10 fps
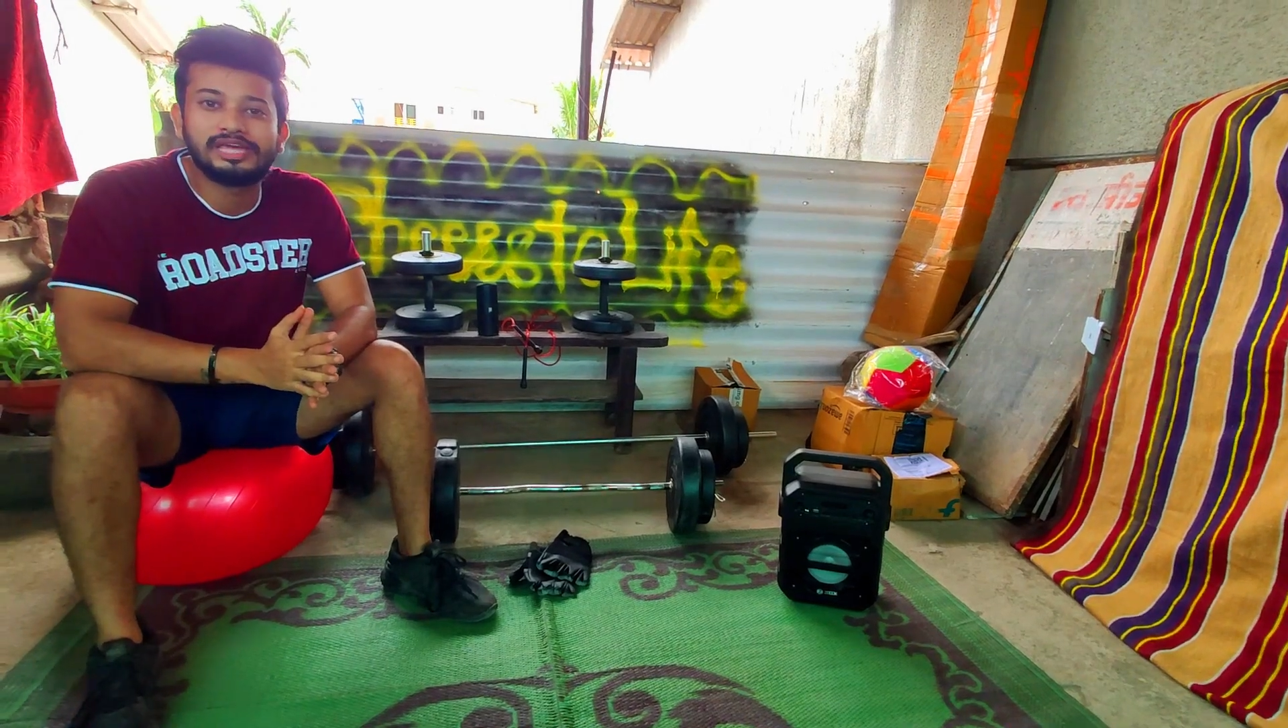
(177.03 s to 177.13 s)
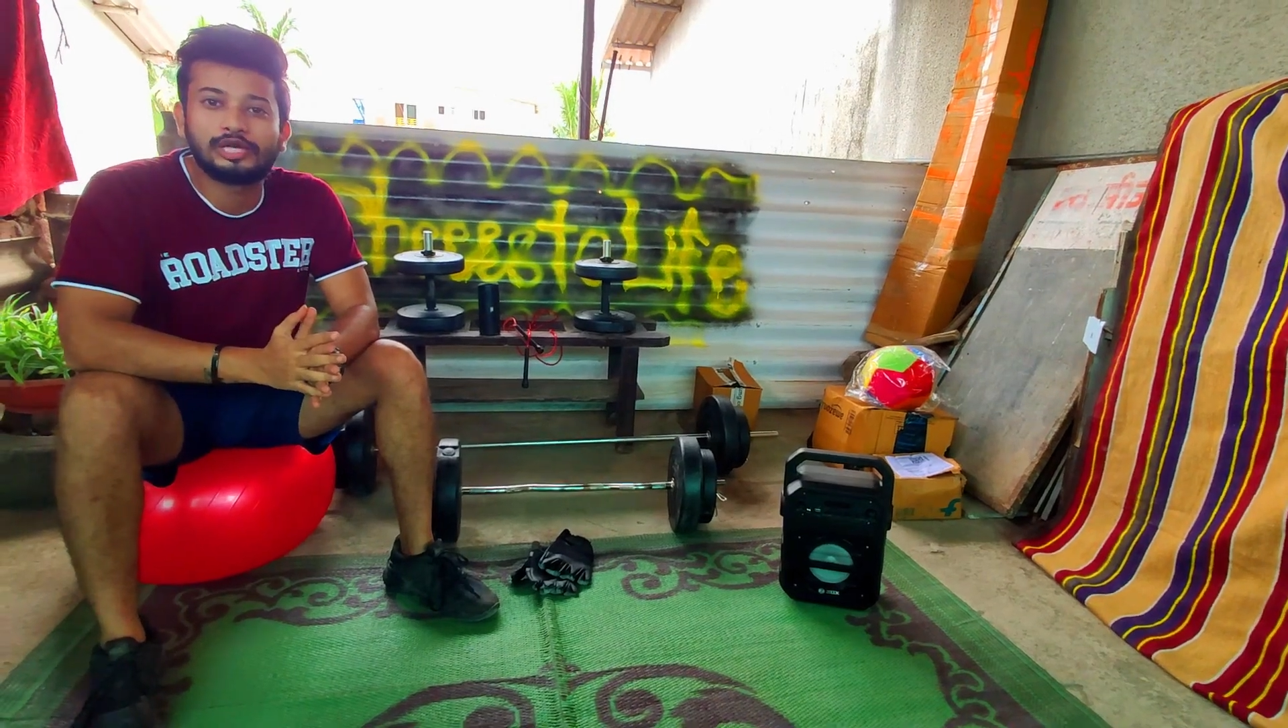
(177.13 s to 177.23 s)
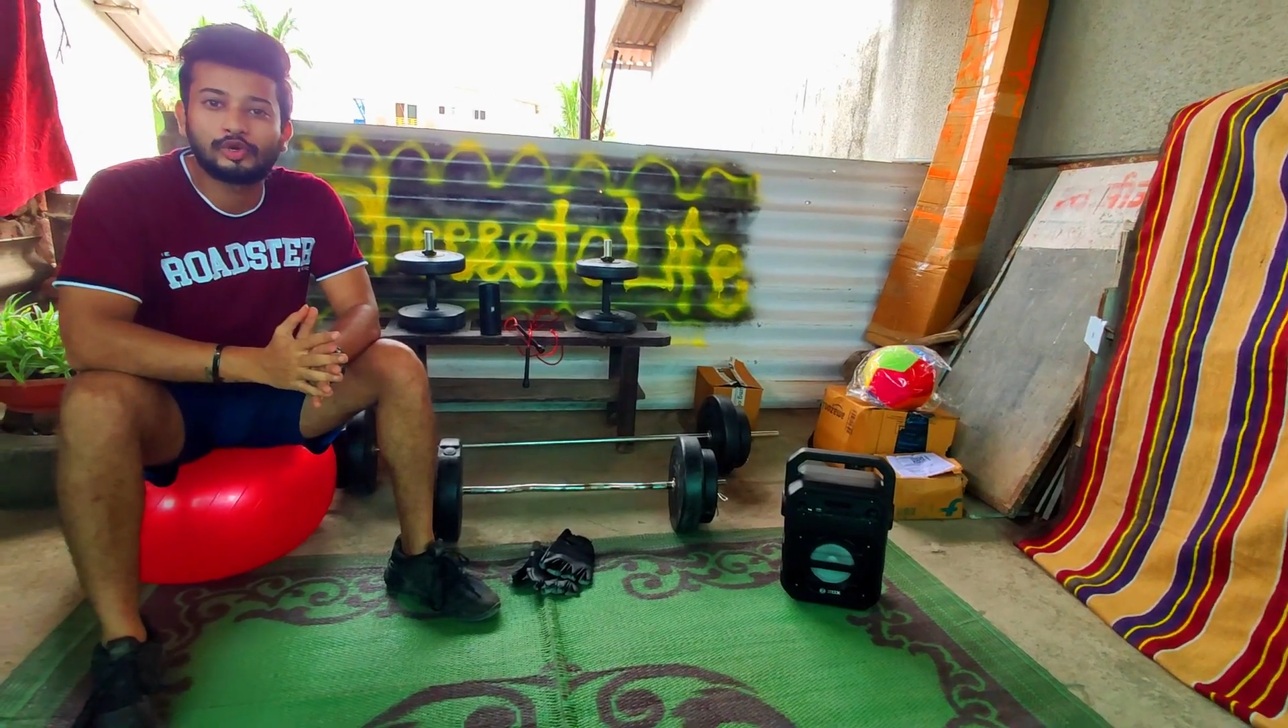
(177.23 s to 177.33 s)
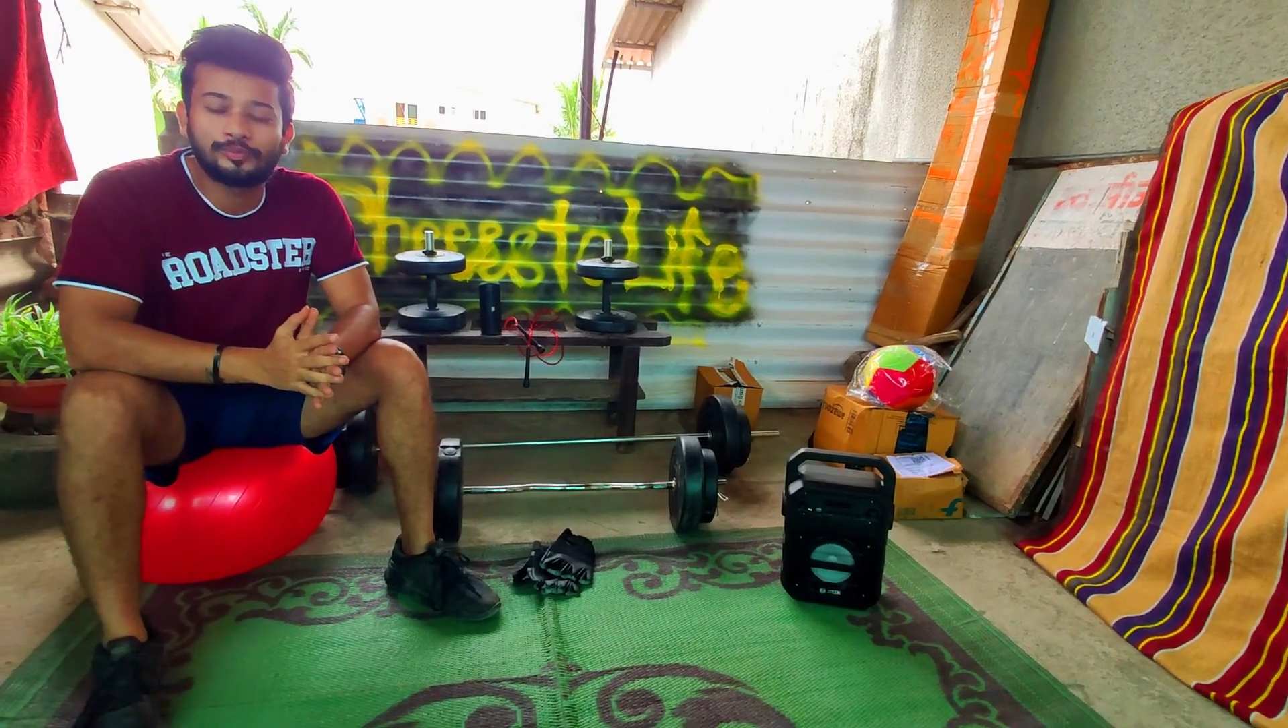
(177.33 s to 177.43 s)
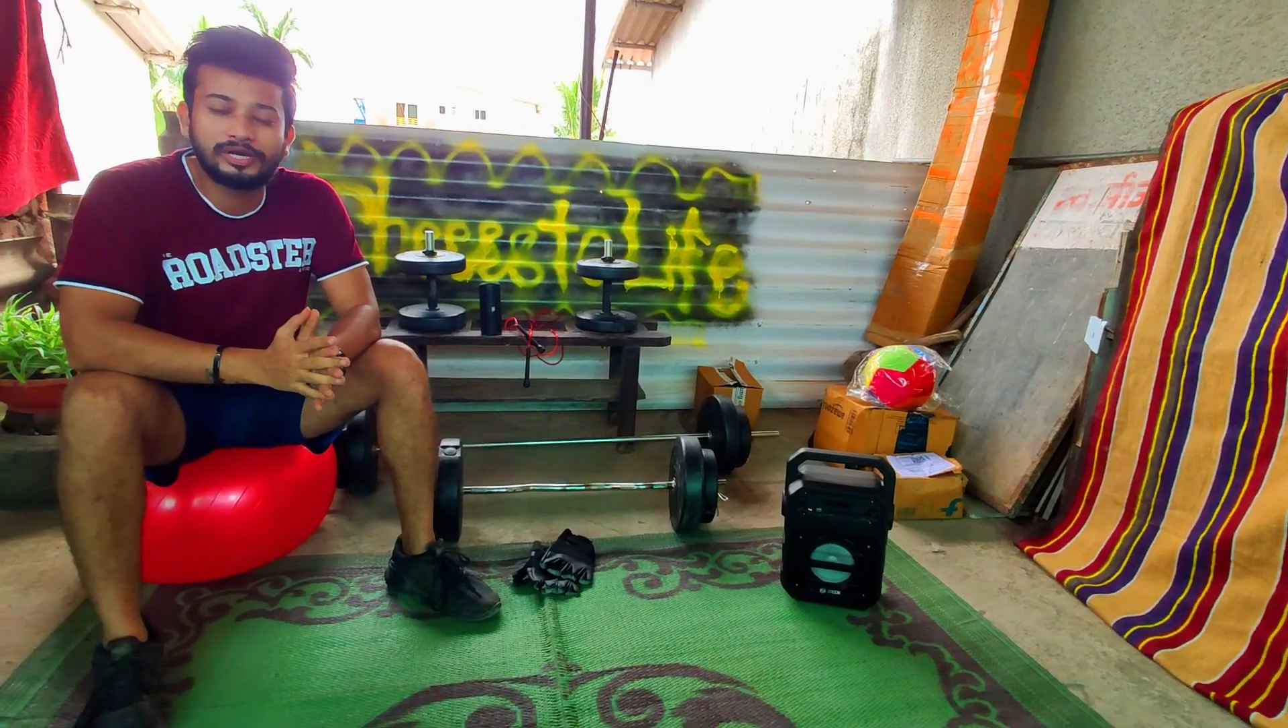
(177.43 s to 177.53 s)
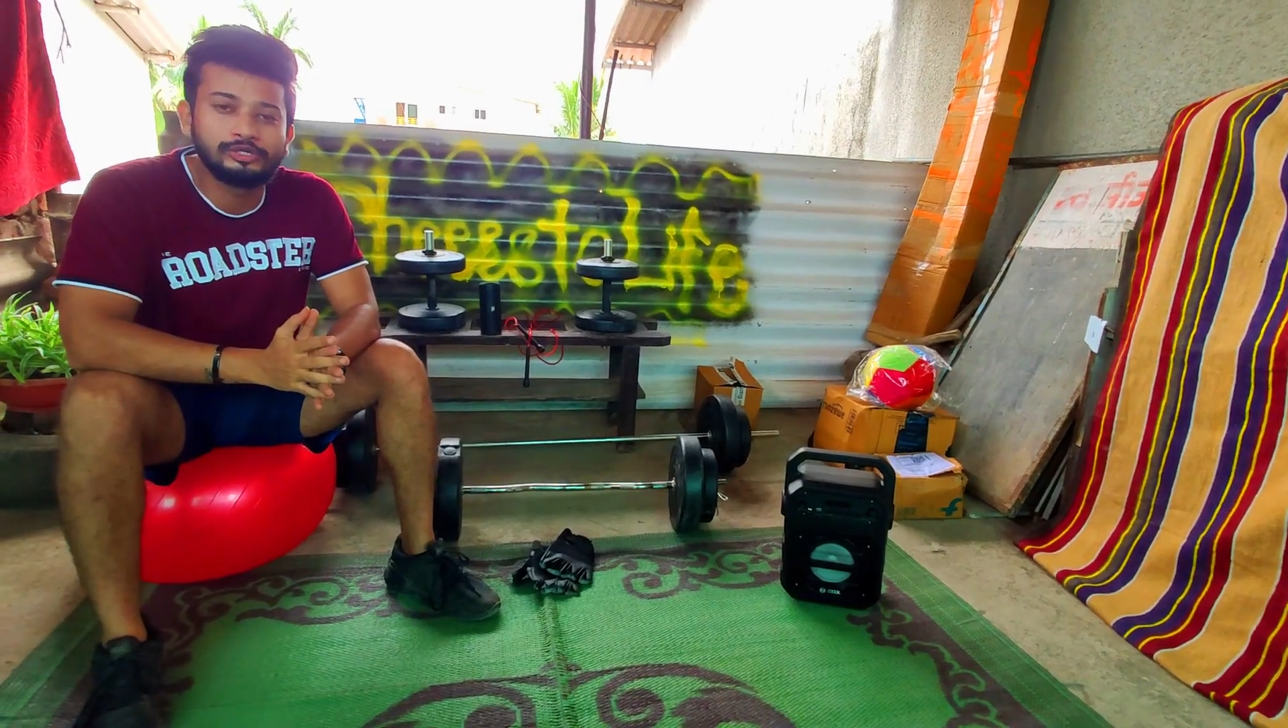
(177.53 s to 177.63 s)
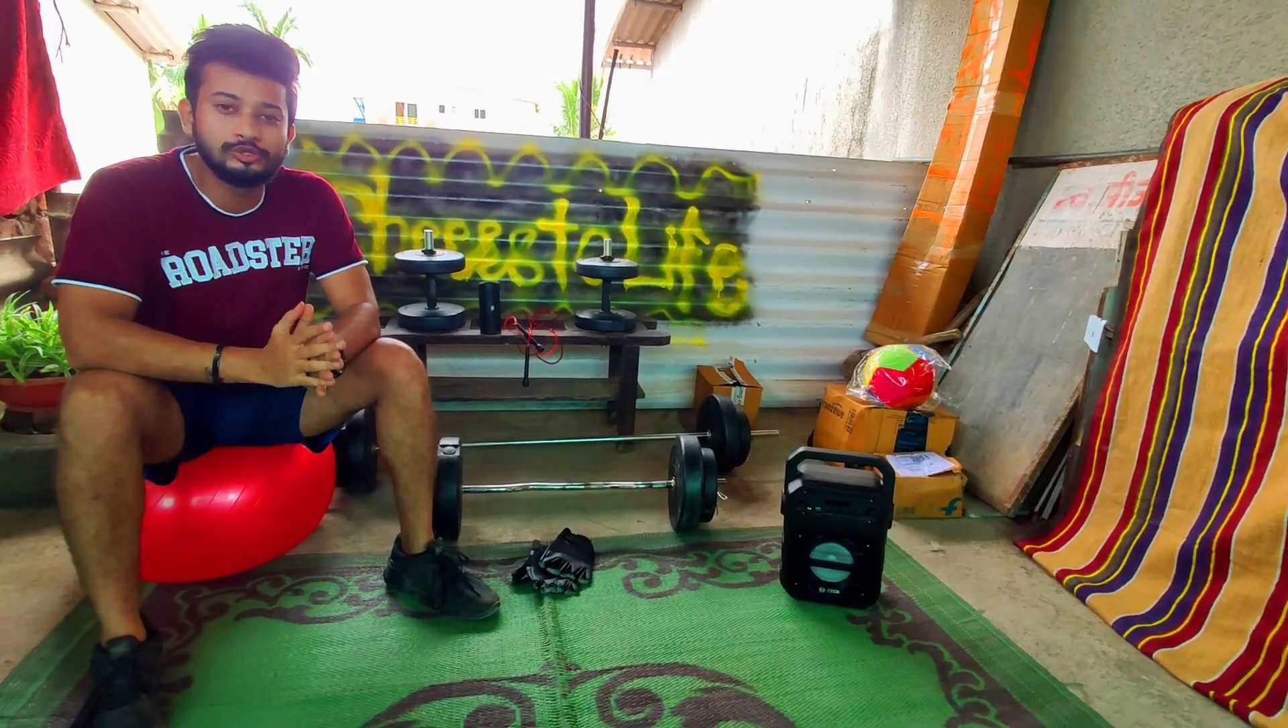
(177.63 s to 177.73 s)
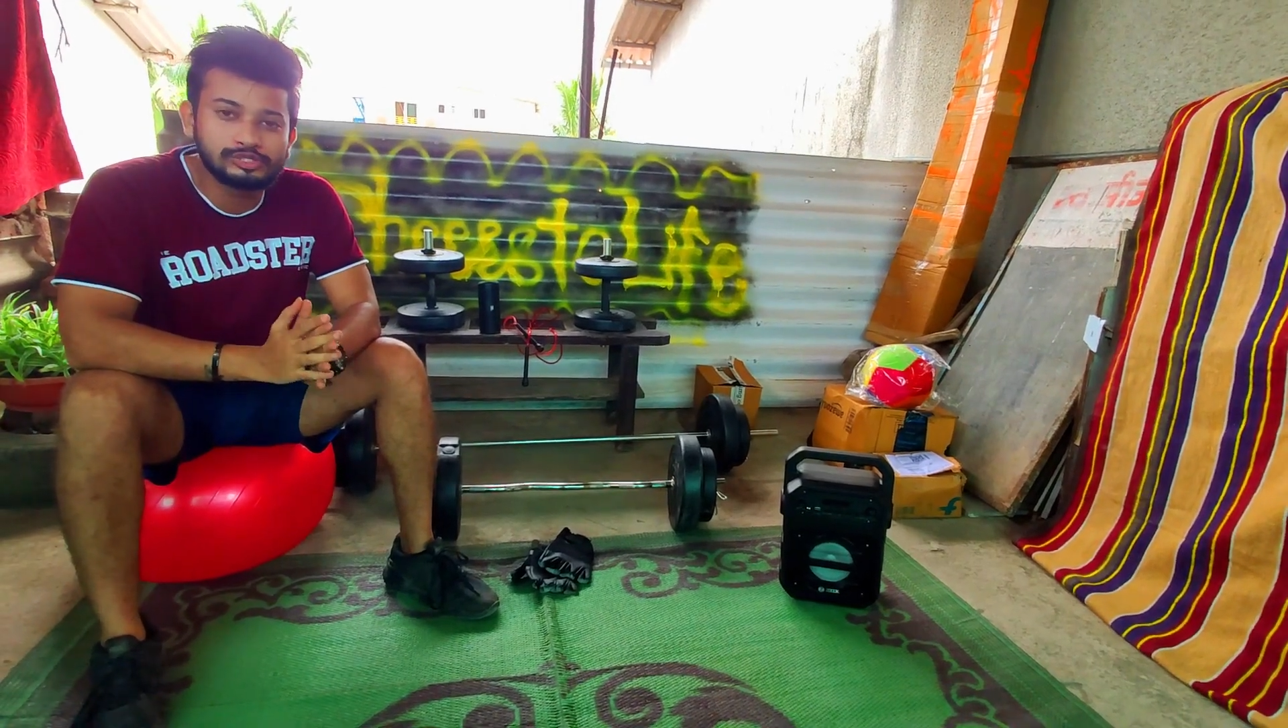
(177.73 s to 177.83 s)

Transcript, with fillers: इक्विपमेंट